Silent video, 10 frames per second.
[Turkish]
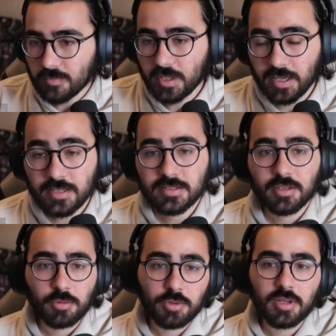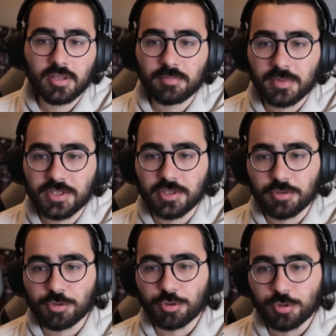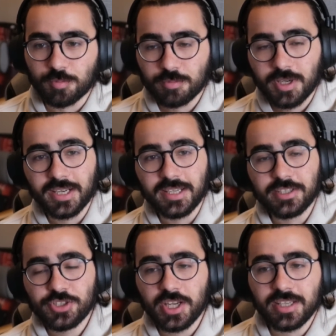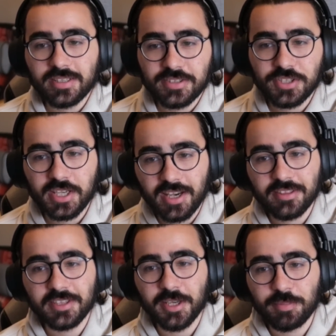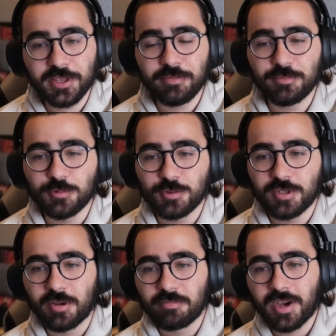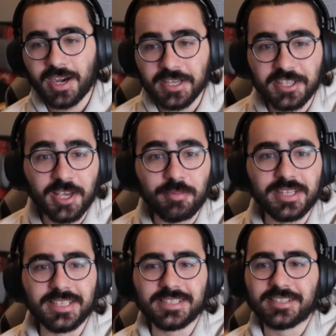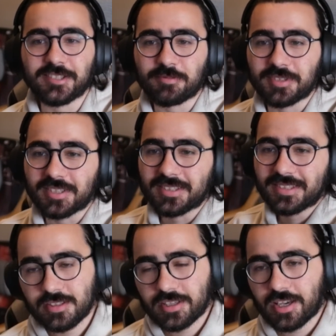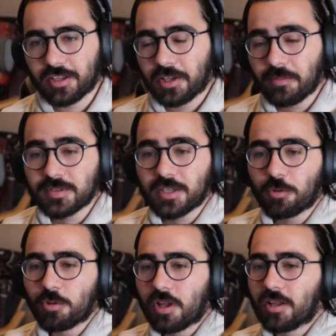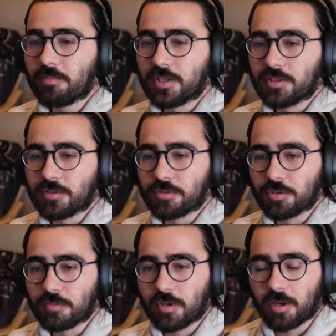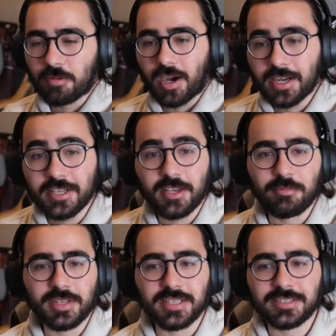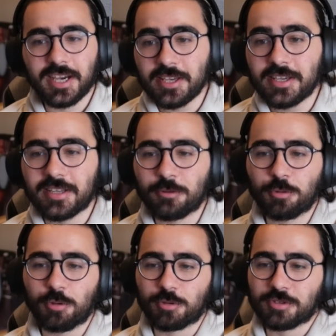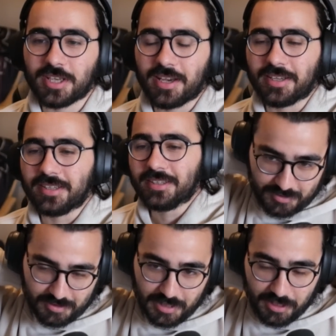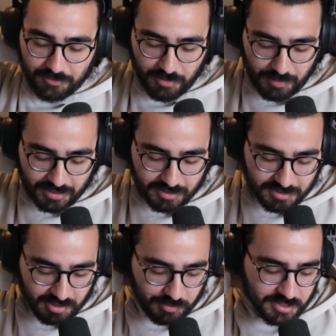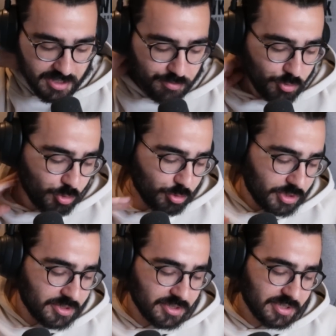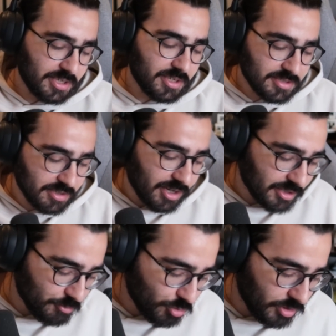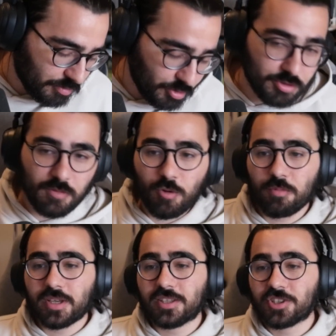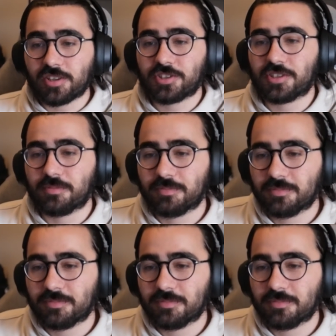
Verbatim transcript: Elessar onu anlatmaya çalışıyordum. Hani şey şeyi anlayabildin mi ustam? Aynı gemideyiz kısmını. Yani hep sana onu anlatmaya çalışıyordum abi. Aynı gemideyiz. Yan yana duruyoruz yani. Hani ve ben de sana mesela bu konuda sana nasıl yardımcı olabiliyorsam olmaya da çalışırım.